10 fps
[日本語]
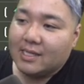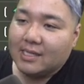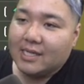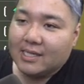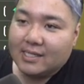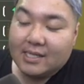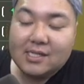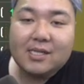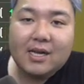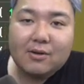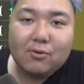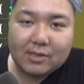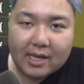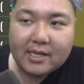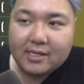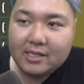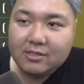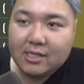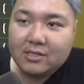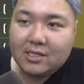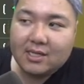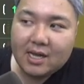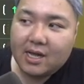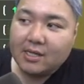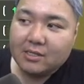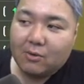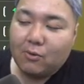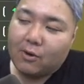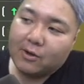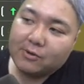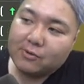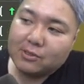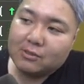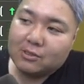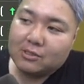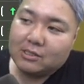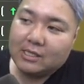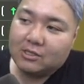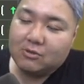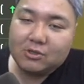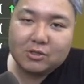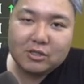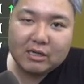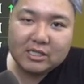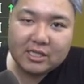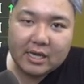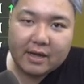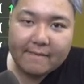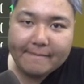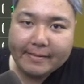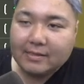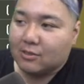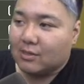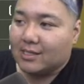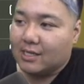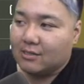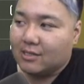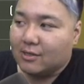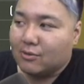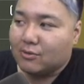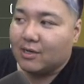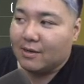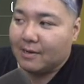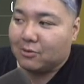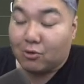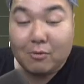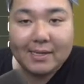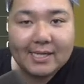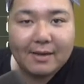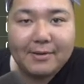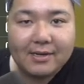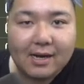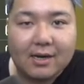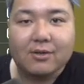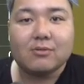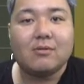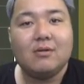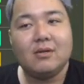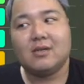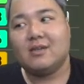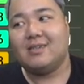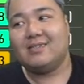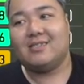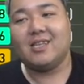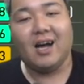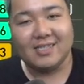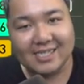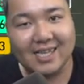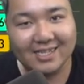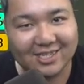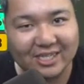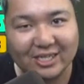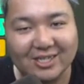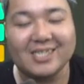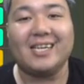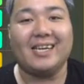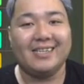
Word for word: いらない選手だったら交代、いる選手だったら、あのその選手同士を食わして、育てるっていうことをやれば、ここまでレベルが上がるよと。ザ・2019でしたね。